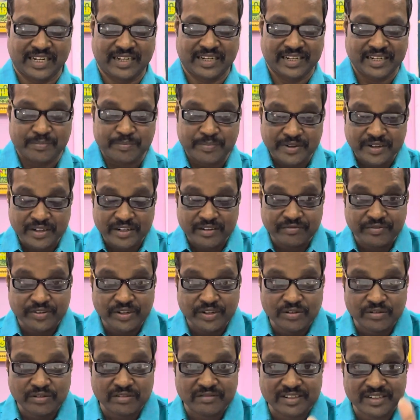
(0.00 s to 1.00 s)
எப்படின்னு
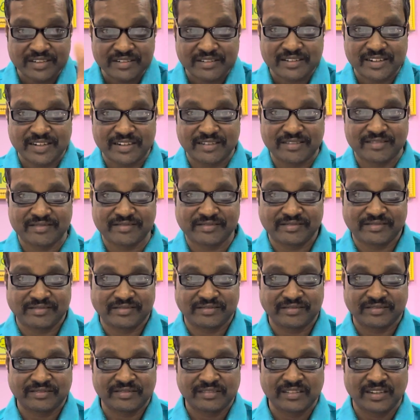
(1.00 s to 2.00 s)
வியூகம் வகுக்கிறது
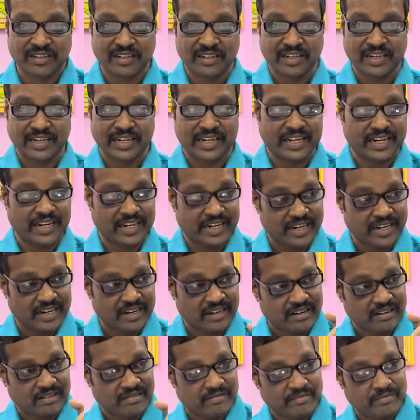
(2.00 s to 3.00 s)

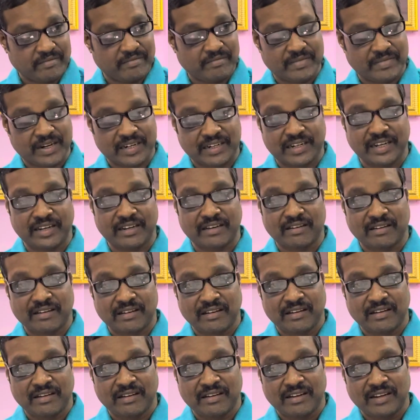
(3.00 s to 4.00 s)
கிரிக்கெட் மட்டை
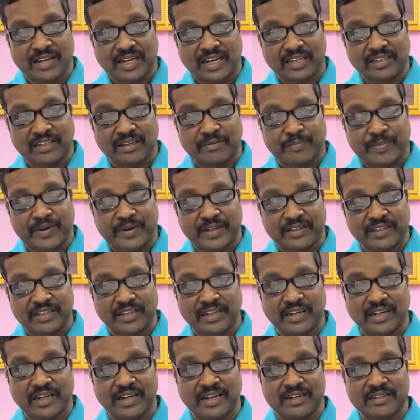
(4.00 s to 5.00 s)
அந்த பந்து
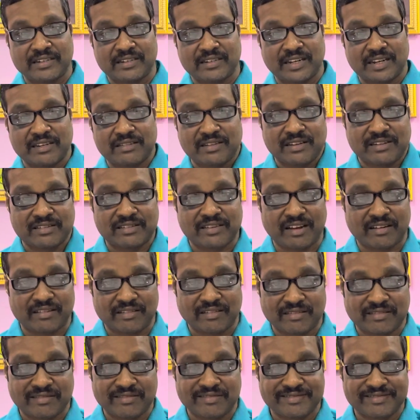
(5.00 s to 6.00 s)
எங்கே அடித்தா சிக்ஸர்
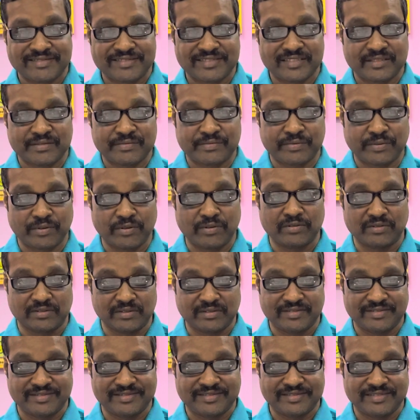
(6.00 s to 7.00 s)
ஃபோரு
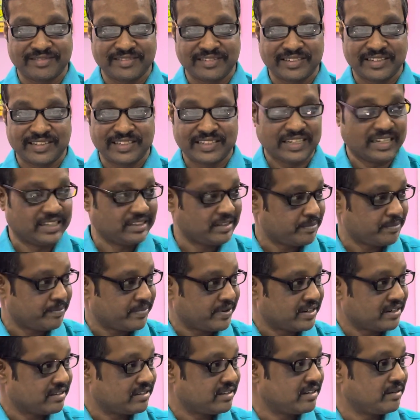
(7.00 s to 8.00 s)
எந்த
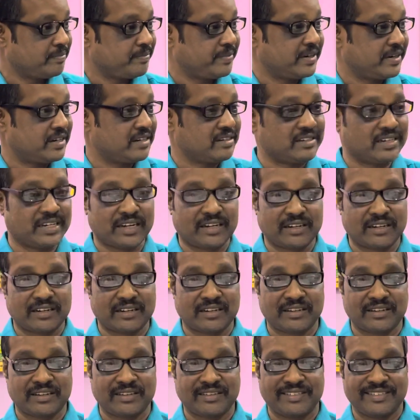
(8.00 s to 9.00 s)
பக்கம் திருப்பி அடித்தா
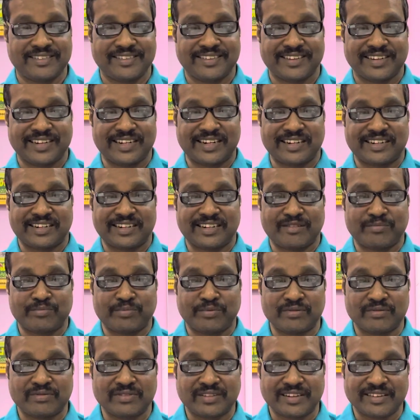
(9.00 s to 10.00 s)
கரெக்டாக
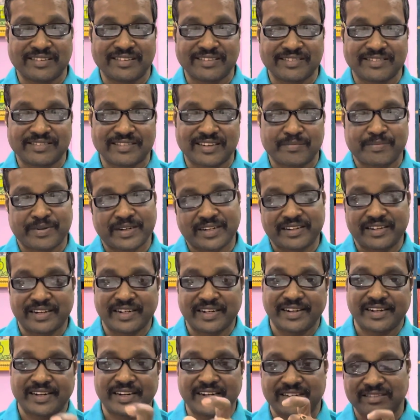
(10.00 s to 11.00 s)
போகுங்கிறது அப்போ
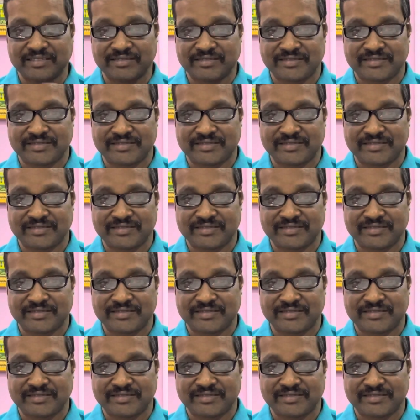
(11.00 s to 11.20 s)
கிரிக்கெட்